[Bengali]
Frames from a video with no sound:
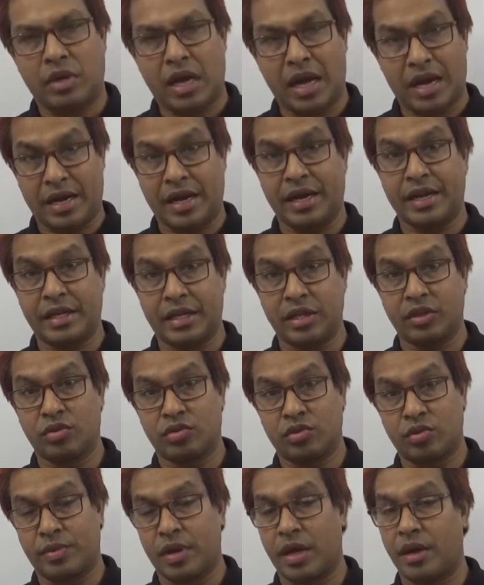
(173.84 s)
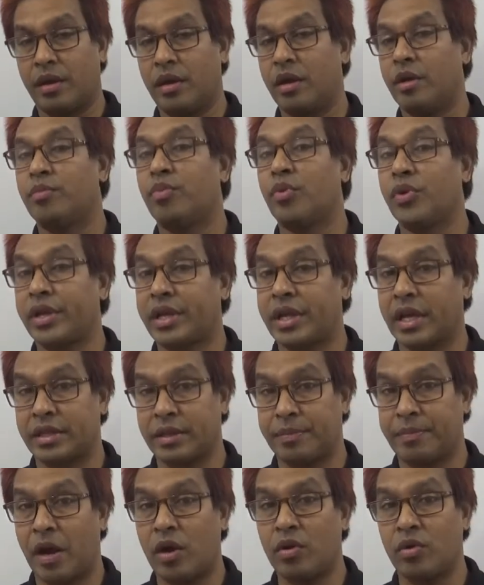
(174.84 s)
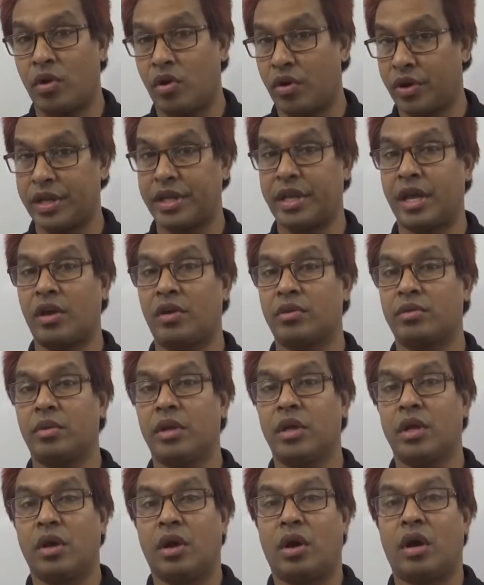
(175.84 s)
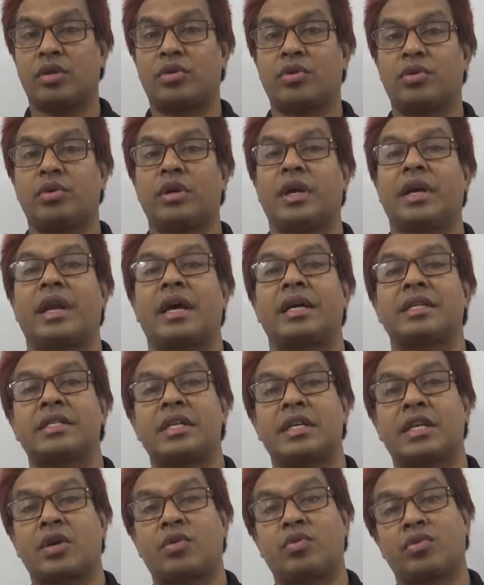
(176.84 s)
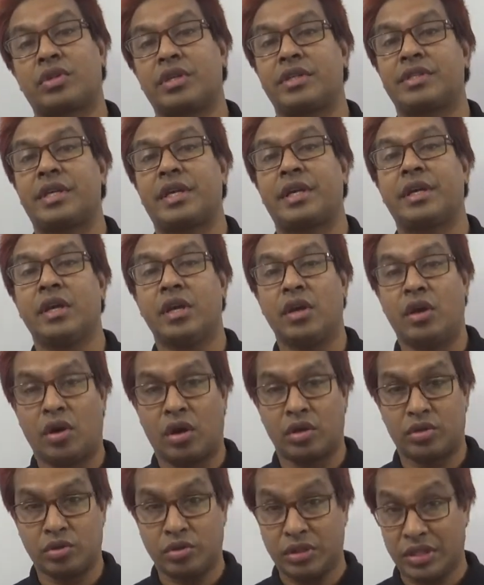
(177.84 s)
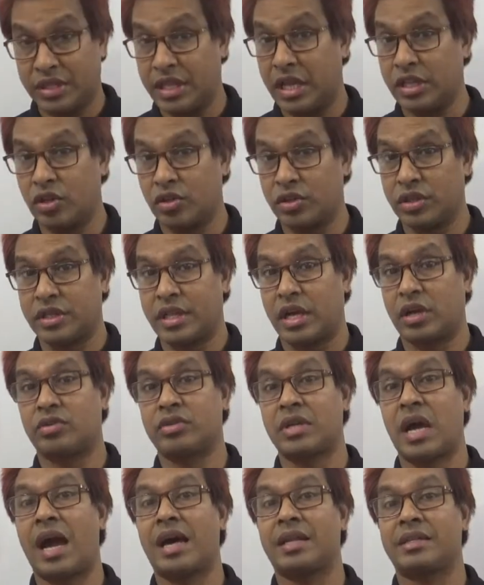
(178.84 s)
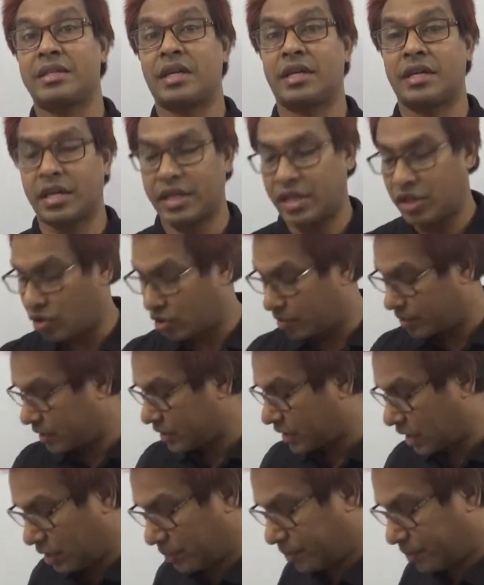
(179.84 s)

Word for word: আকারে কিন্তু তোমরা পরীক্ষাতে পাও অনেকে হয়তো এর আনসারটা করতে যে হয়তো দ্বিধাদ্বন্দ্বে থাকো যে আনসারটা কি হবে তাহলে